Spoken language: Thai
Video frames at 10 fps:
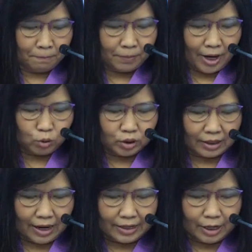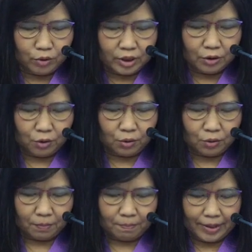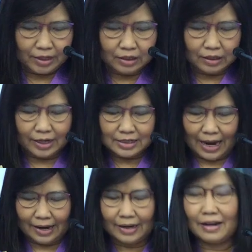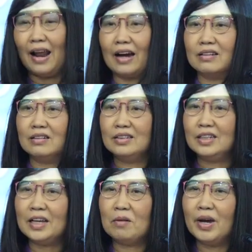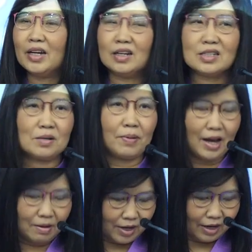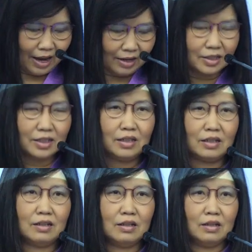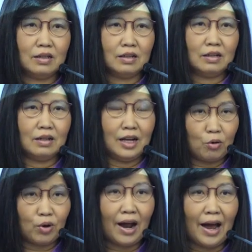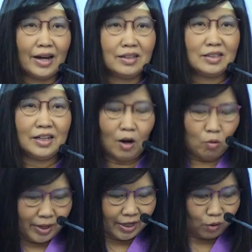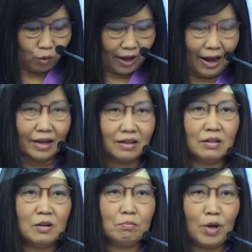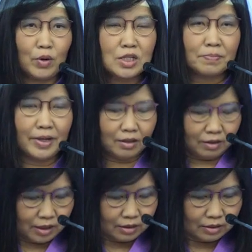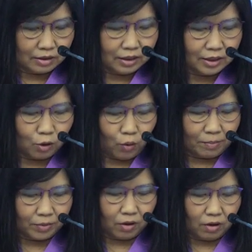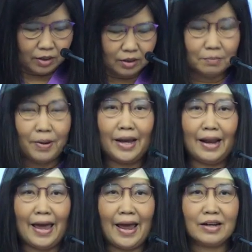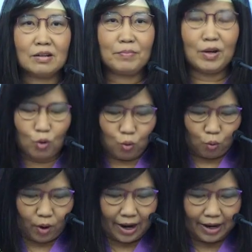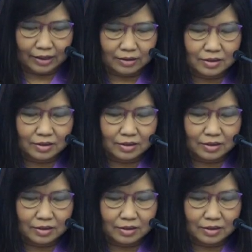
ปรากฏการณ์เอลนีโญเป็นหนึ่งในสาเหตุหลักที่ทำให้เกิดสภาพอากาศที่เลวร้ายที่เราไม่ได้ต้องการไม่ว่าจะเป็นเรื่องคลื่นความร้อนหรือภัยแล้งเป็นวงกว้าง